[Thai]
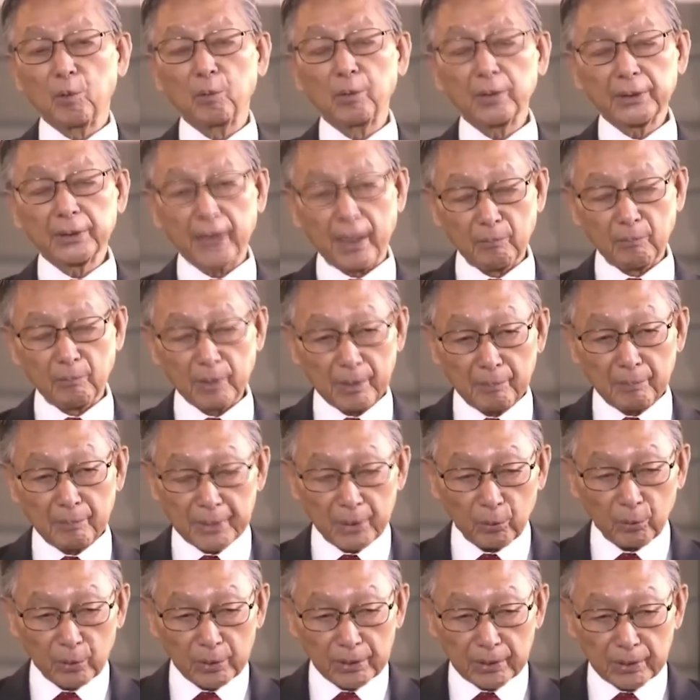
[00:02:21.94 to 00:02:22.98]
หลังผมก็ถามว่ารัฐม
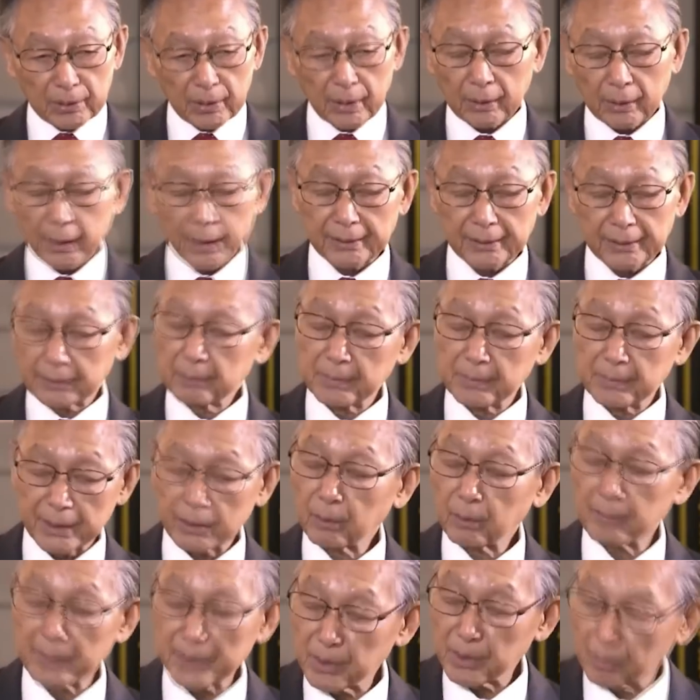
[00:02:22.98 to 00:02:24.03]
นตรีคนอื่นคือใครอธิบ
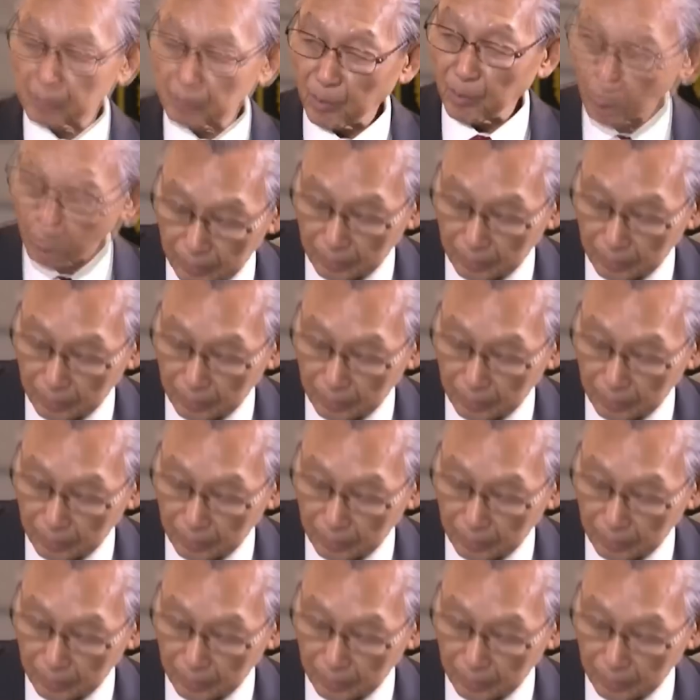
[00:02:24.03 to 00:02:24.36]
ดีก็ไม่ยอ